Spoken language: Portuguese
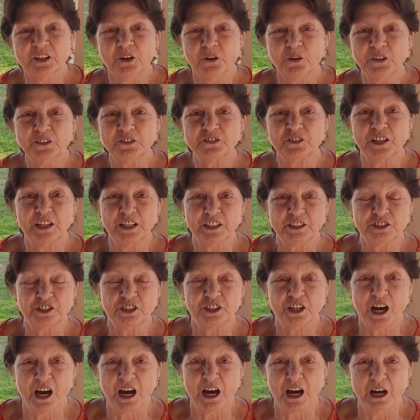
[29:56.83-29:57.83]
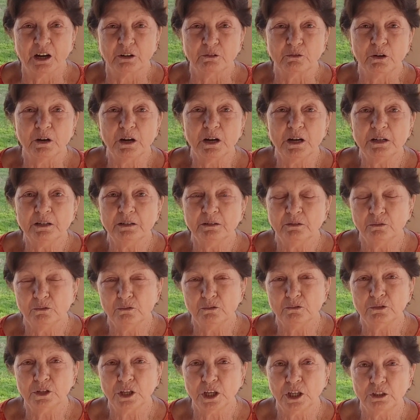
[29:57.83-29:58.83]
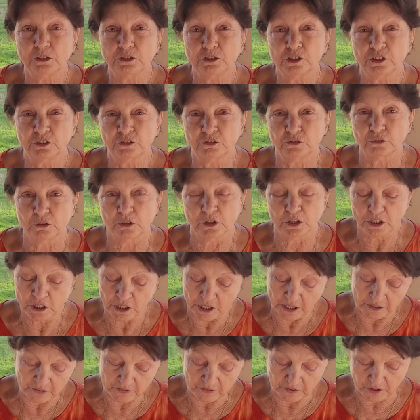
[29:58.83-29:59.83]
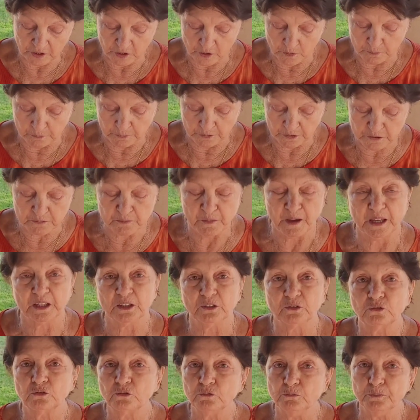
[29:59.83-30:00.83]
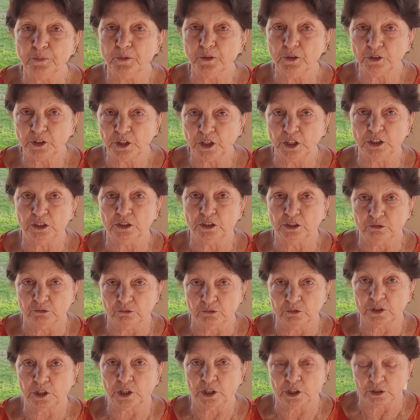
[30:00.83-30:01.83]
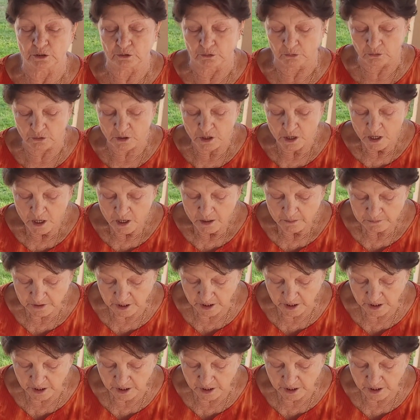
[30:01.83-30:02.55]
dois litros de água, um quilo de soda, esse aqui eu pus menos um pouquinho de um quilo. Hum.